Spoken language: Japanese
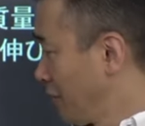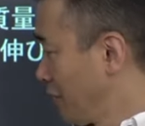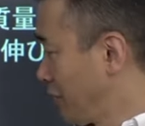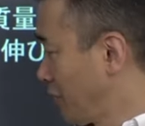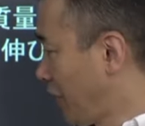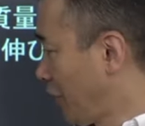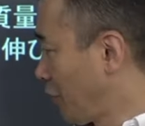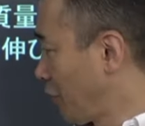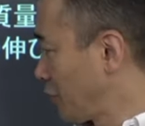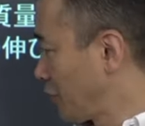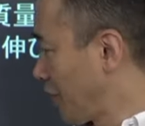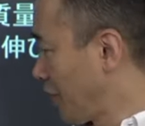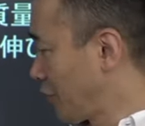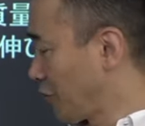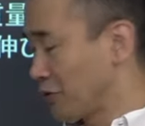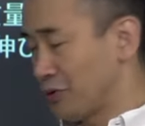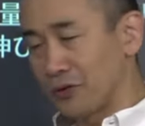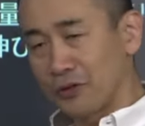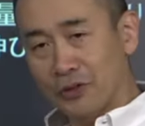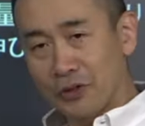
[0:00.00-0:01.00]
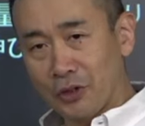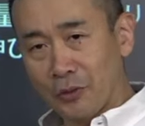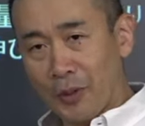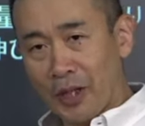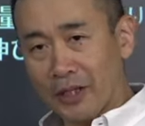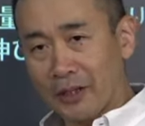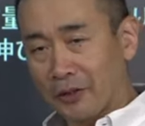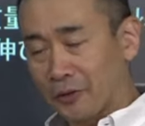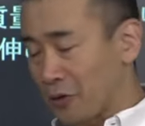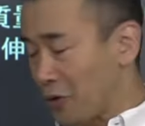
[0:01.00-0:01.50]
下の図だと図2の
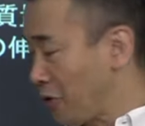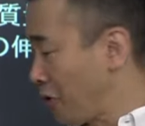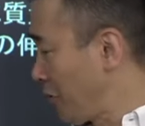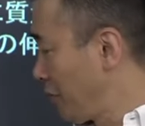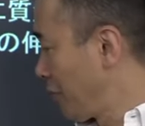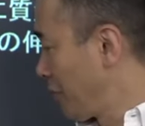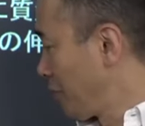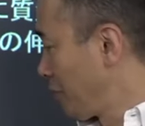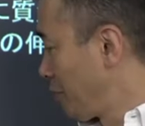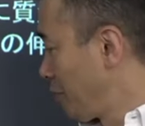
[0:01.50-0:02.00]
場合だと